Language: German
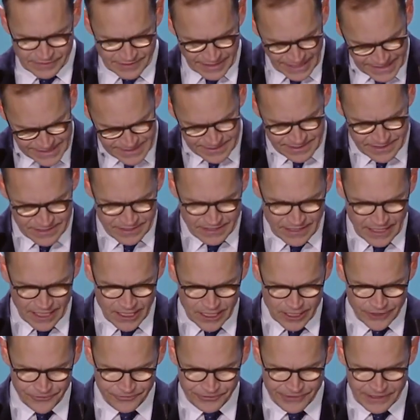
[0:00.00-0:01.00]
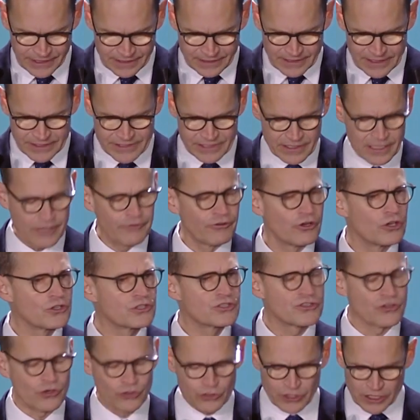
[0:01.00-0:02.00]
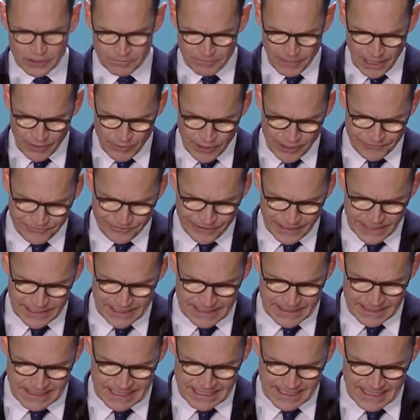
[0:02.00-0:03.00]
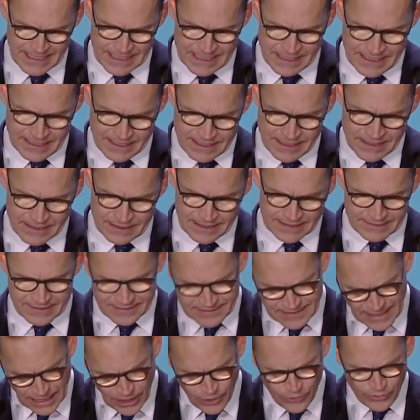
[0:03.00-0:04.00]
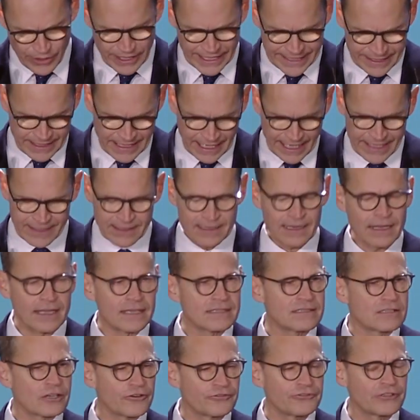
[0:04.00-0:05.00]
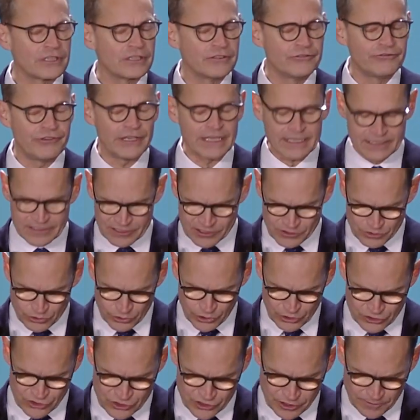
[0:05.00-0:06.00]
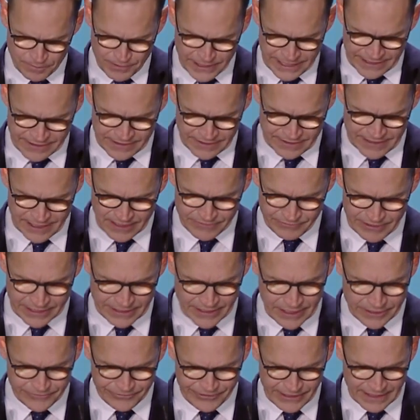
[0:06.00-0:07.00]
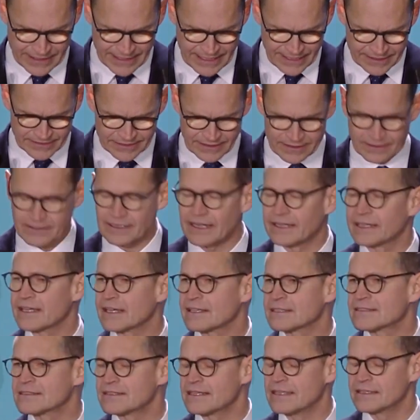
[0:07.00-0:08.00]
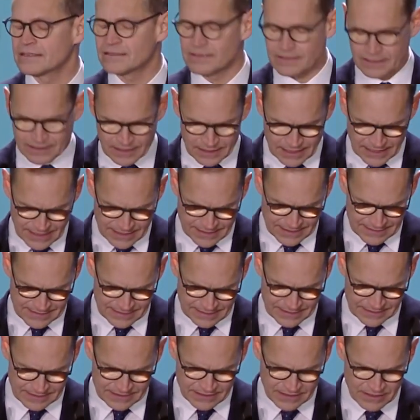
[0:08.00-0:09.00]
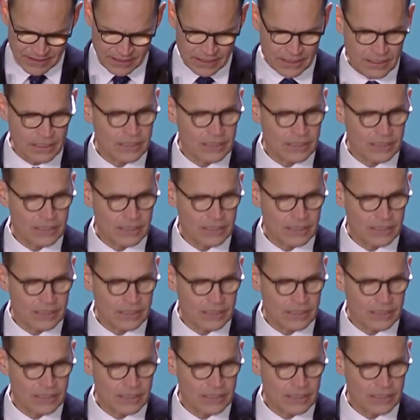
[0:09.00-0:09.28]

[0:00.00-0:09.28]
Applaus 30 Jahre friedliche Revolution und Mauerfall das ist auch ein Anlass, auf den Weg zurückzublicken, den wir in den vergangenen drei Jahrzehnten gegangen sind.